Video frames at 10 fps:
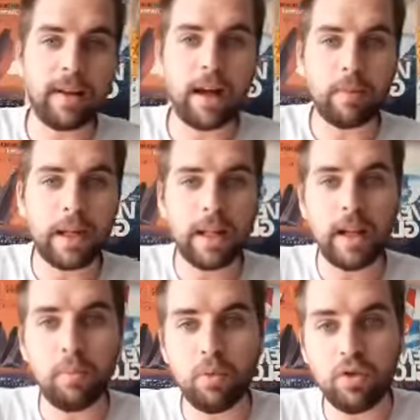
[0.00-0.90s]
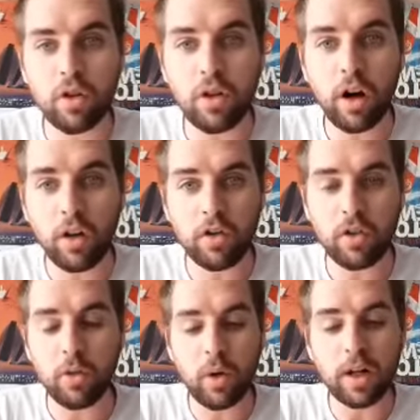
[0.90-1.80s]
Armen il est plus au nord
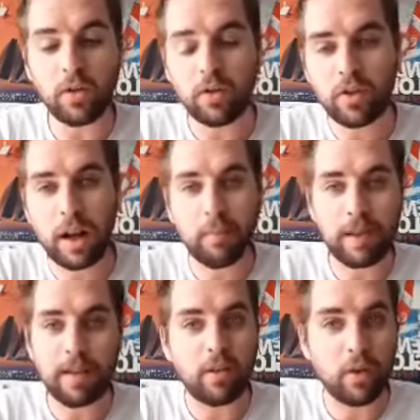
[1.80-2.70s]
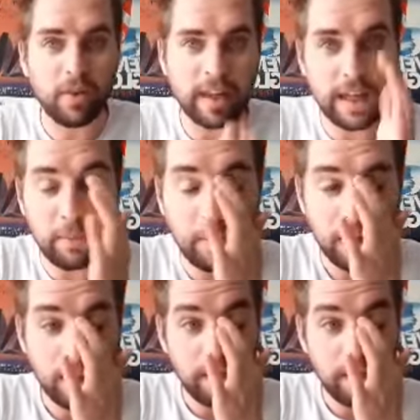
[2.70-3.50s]
que moi, donc je serais peut-être deuxième.